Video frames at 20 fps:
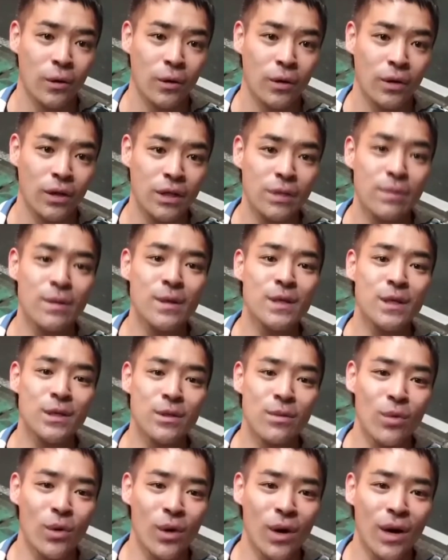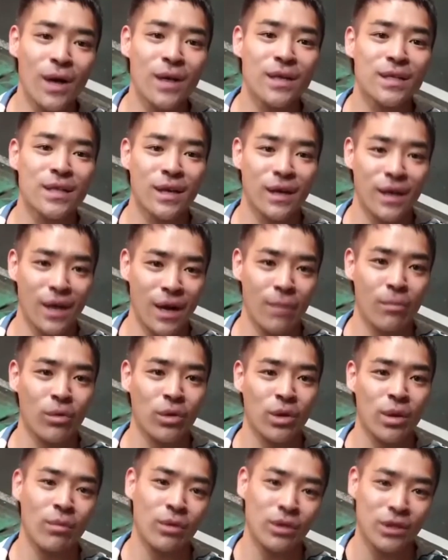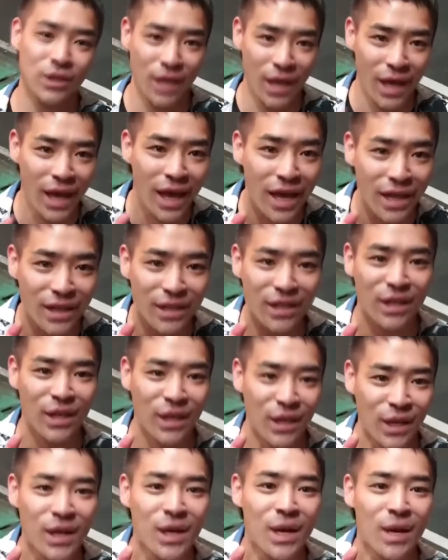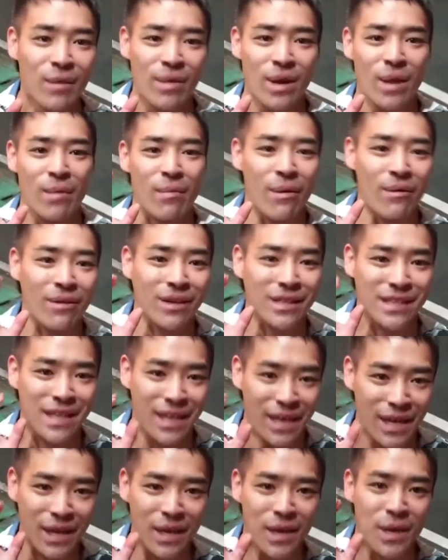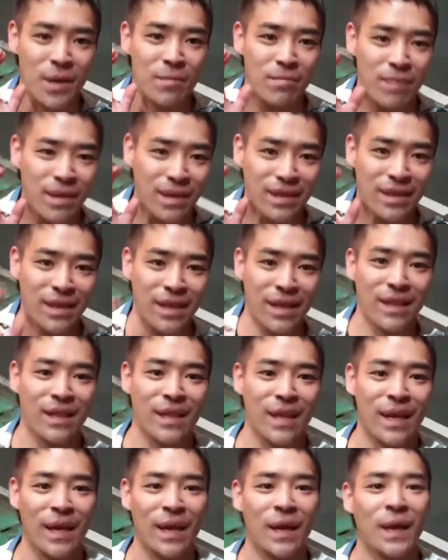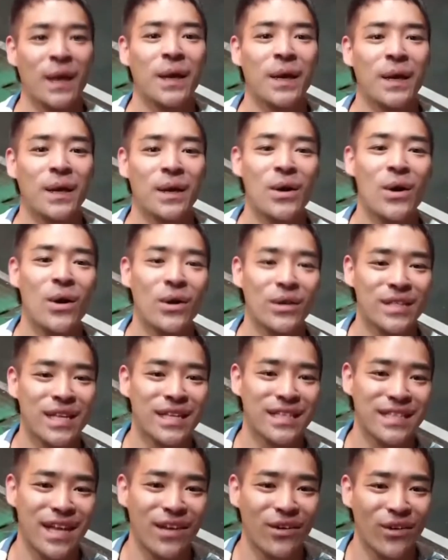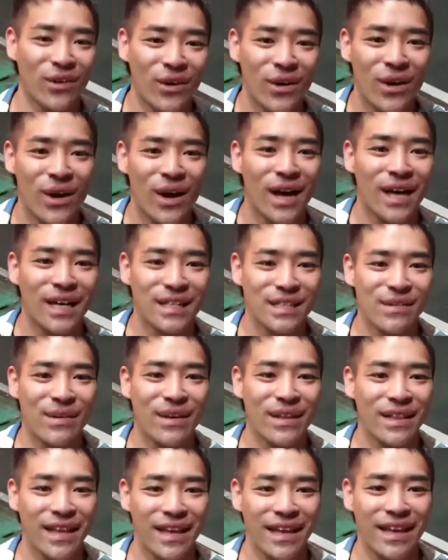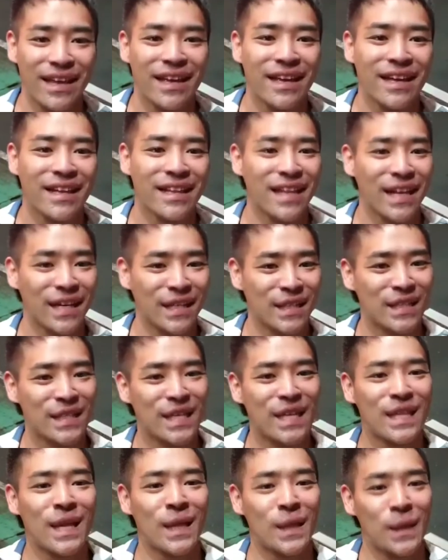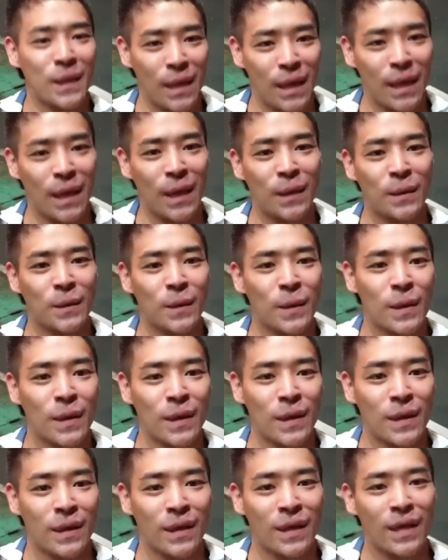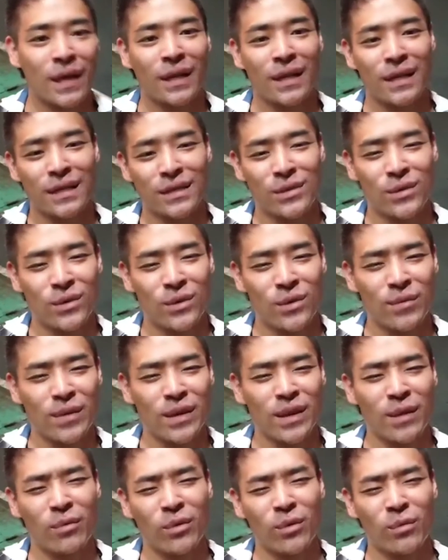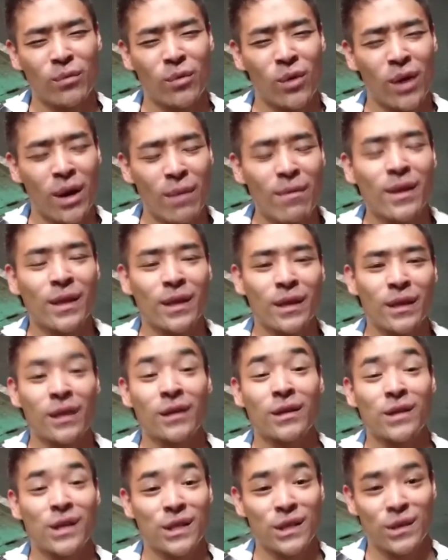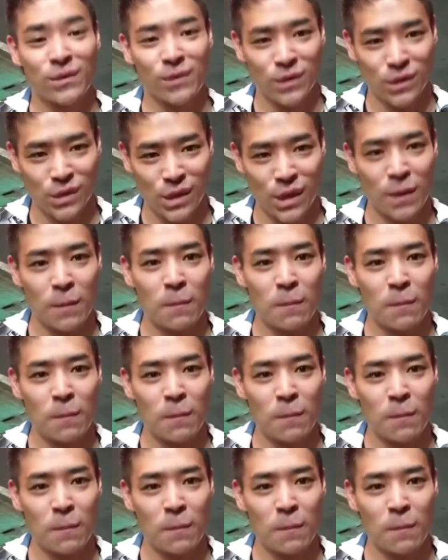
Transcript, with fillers: 一番最初もう香川さんがもう手持ちでハンディでね、カメラ回して、ピッてやって、こう撮影を始めてたりしてたんで、なんかね、それを見て僕もう我慢できなくなっちゃいまして、